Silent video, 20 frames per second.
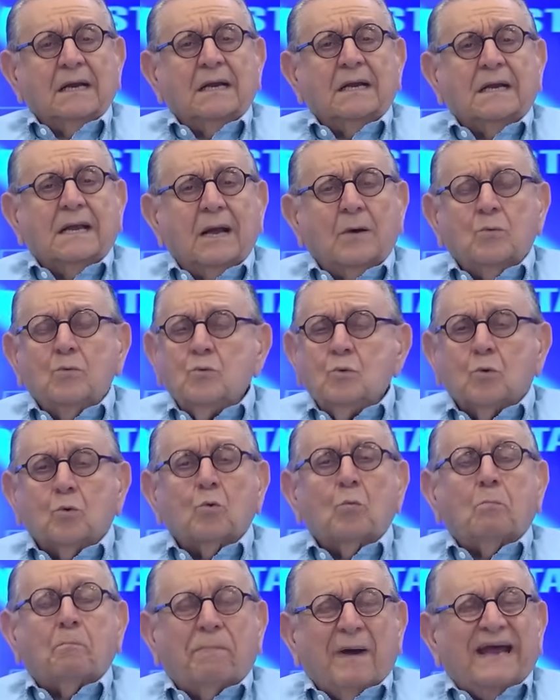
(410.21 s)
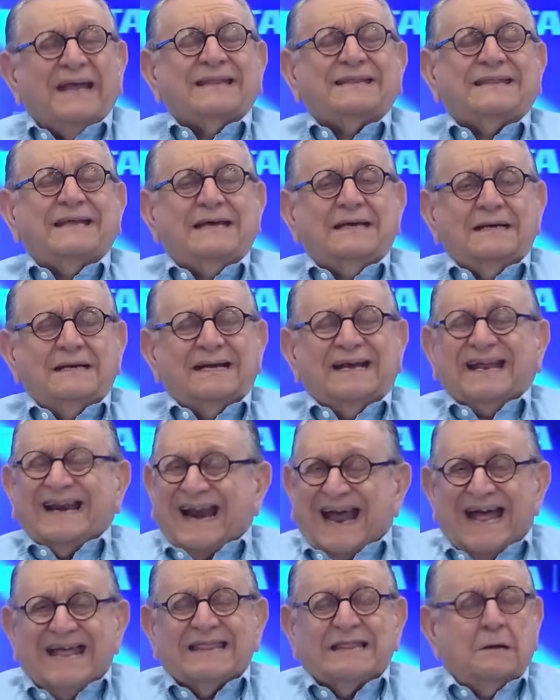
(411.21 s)
que un grupete
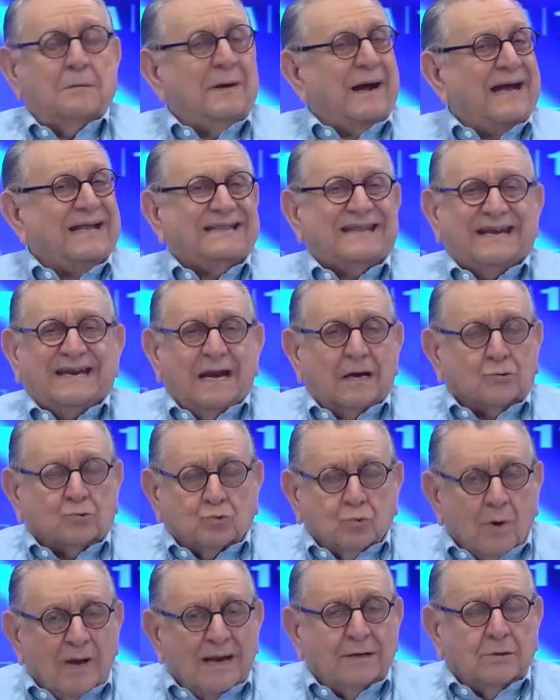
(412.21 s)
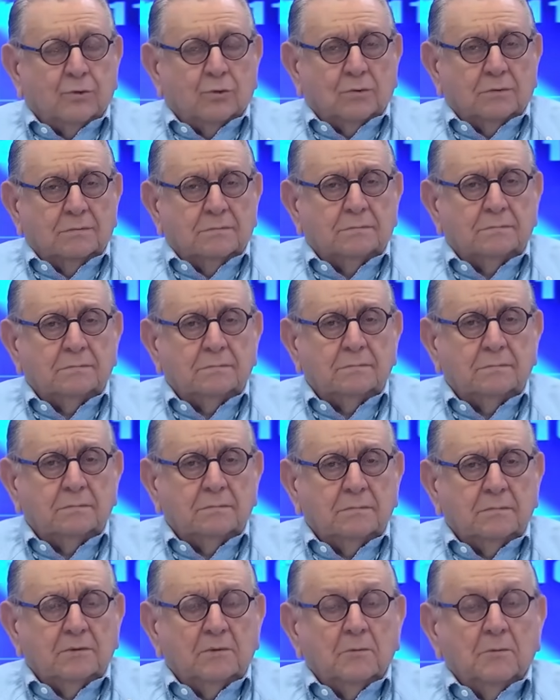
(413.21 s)
grande van a tener sueldo,
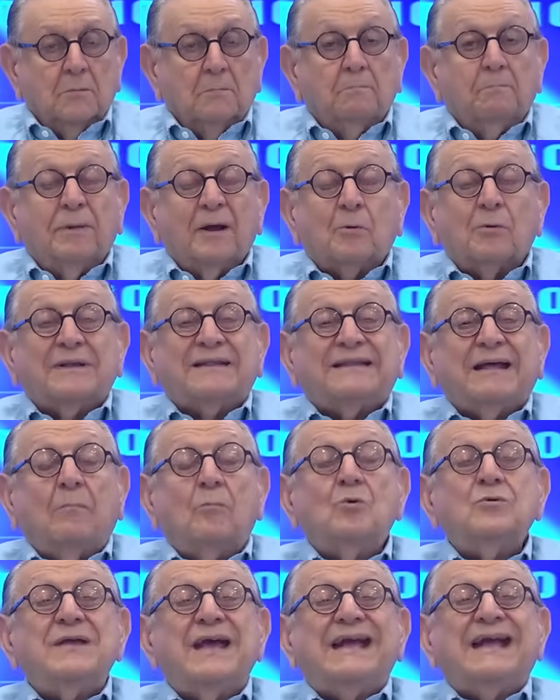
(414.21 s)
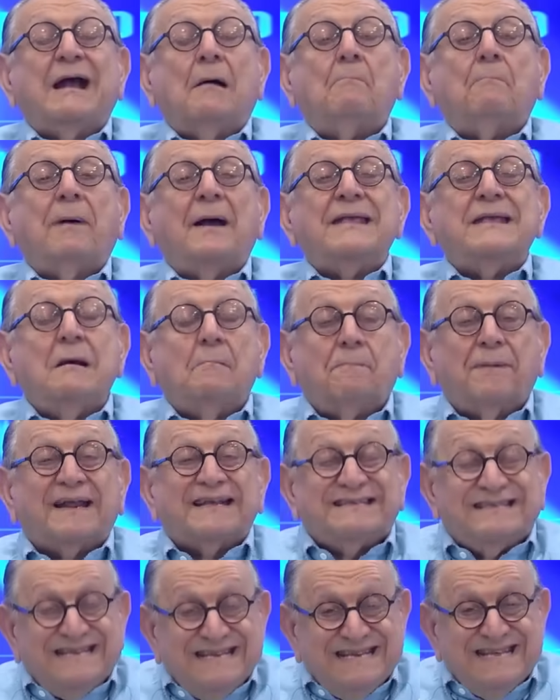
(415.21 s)
pero estamos ya en campaña
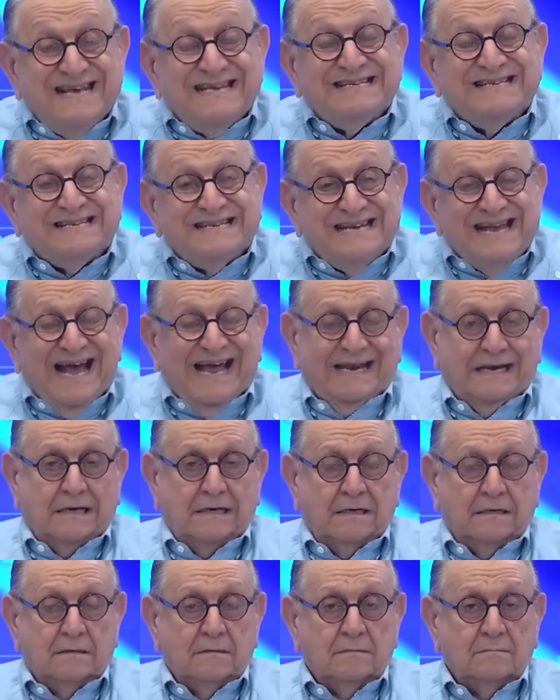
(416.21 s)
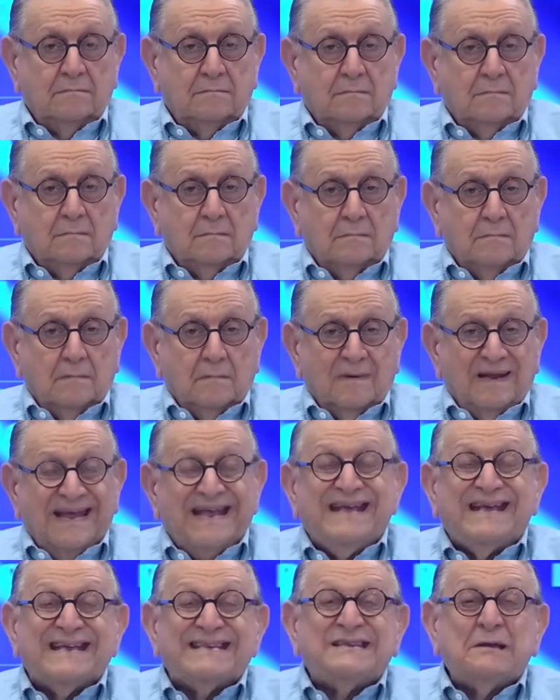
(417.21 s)
presidencial, en
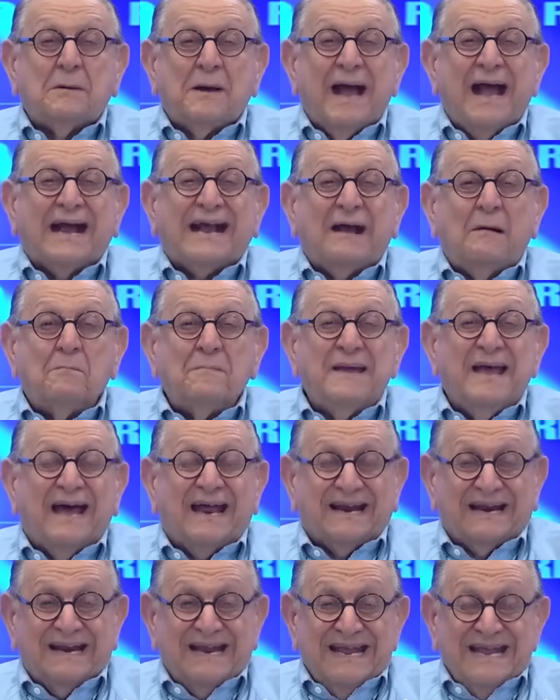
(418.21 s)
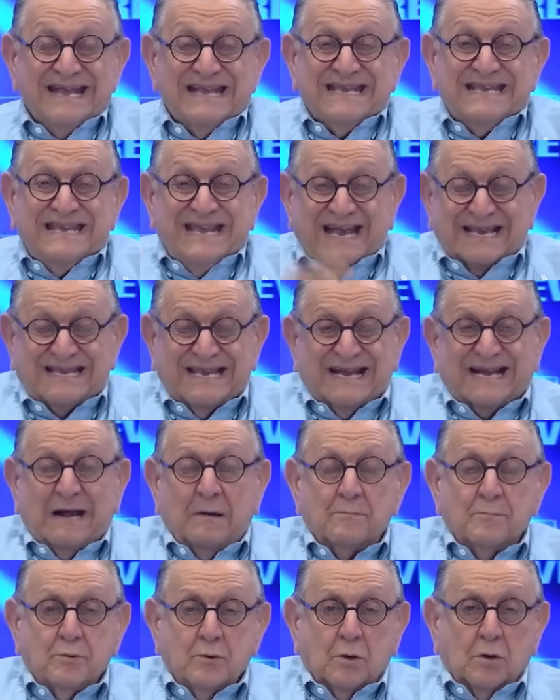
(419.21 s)
que se van a cambiar. Ya se
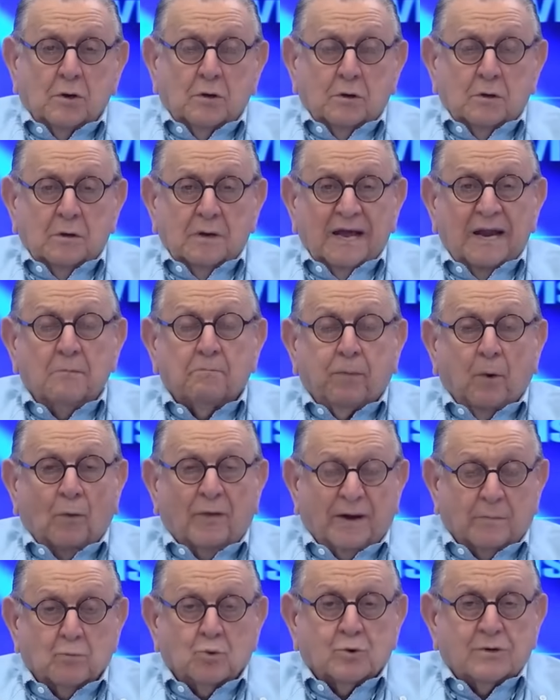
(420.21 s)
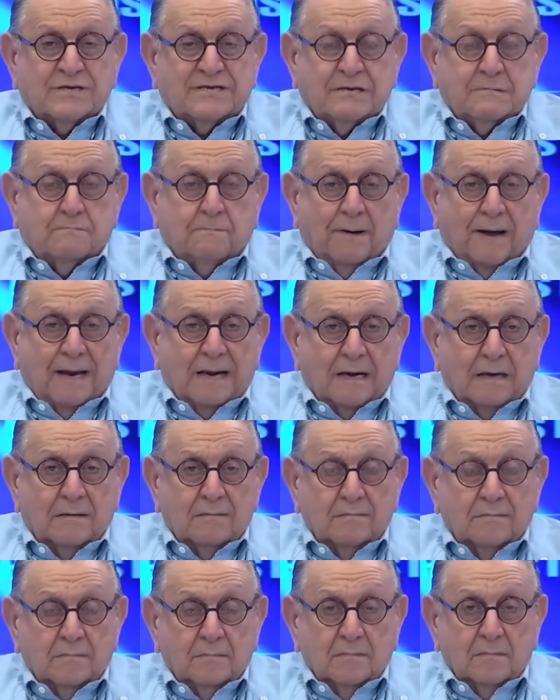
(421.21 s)
cambió el poder municipal,
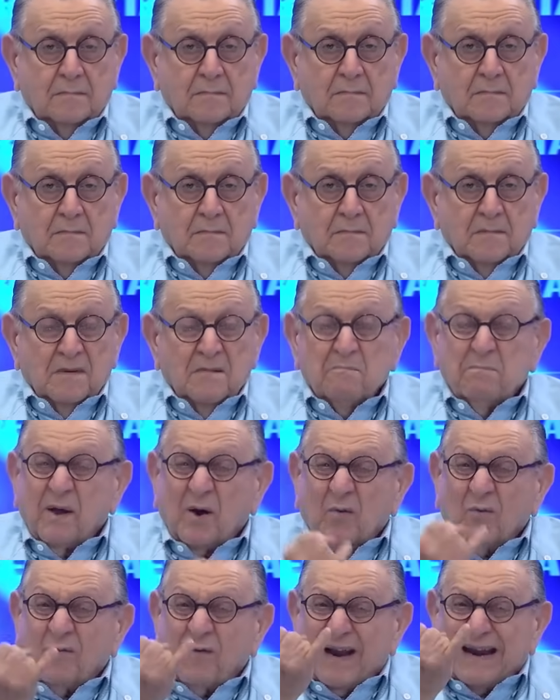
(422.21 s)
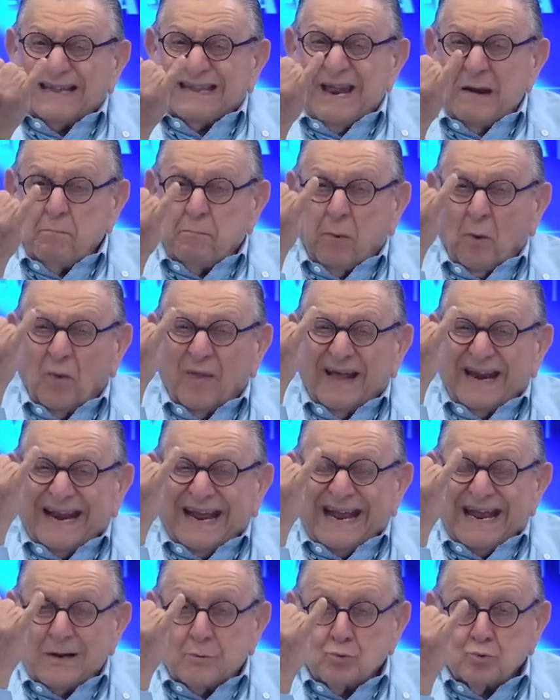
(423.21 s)
pero falta el poder
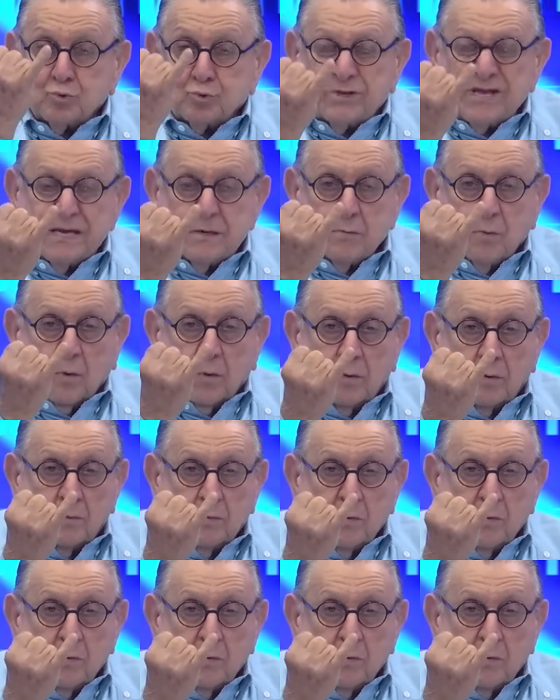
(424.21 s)
ejecutivo,